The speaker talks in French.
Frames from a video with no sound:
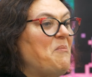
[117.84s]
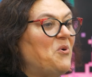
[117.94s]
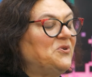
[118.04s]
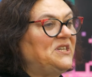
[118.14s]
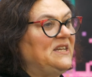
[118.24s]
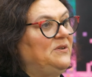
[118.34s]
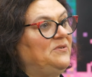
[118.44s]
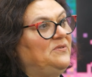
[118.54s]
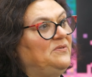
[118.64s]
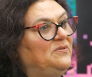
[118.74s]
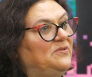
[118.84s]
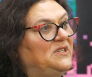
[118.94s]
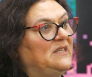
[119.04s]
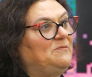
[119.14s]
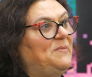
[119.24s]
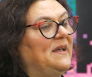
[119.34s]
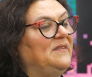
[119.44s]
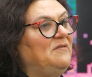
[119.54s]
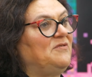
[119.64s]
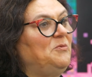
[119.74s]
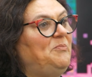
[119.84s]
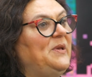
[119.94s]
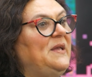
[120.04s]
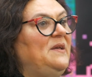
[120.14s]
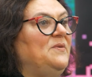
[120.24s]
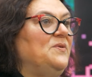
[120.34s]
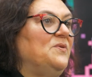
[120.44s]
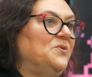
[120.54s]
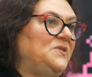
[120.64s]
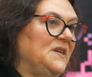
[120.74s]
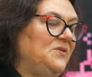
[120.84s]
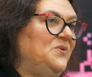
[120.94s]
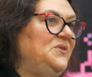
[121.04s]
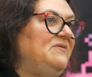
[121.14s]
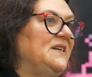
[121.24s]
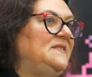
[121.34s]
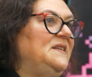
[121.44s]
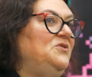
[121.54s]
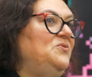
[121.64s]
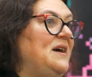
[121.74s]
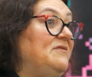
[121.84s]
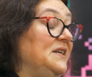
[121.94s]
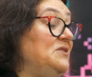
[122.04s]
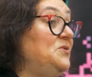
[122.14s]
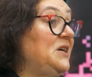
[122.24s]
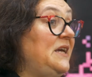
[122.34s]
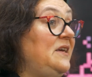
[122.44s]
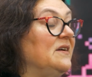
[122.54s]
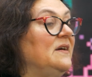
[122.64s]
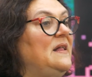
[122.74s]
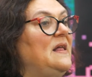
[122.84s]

projet que j'espère développer au sein de l'Université du Havre et du GRIC,